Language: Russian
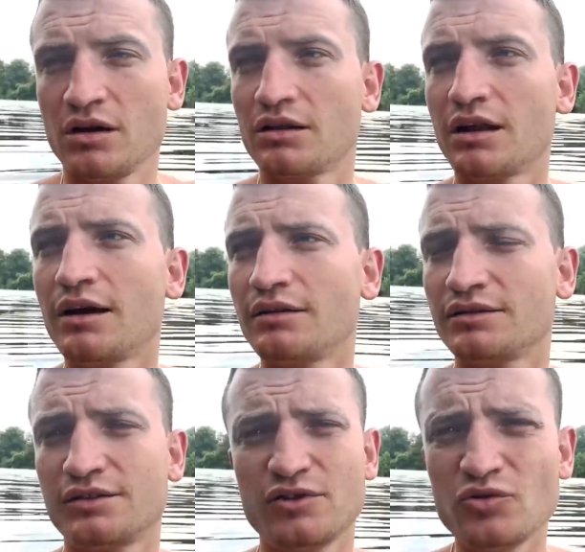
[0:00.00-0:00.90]
на
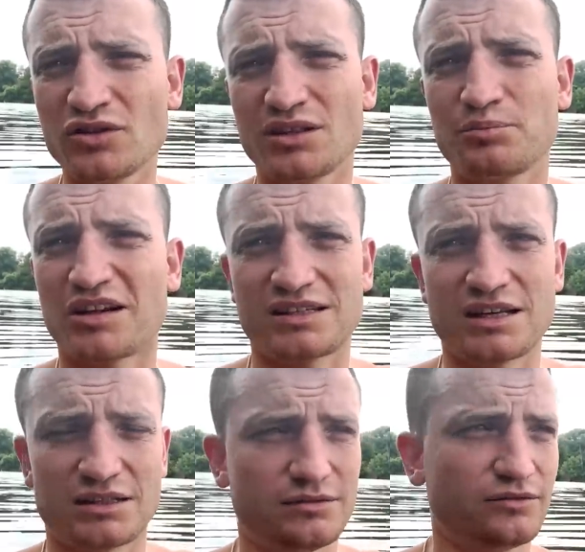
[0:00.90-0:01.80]

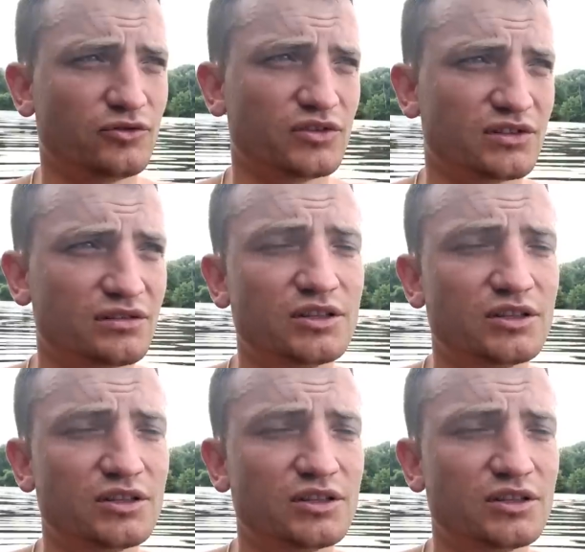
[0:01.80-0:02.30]
90%, то есть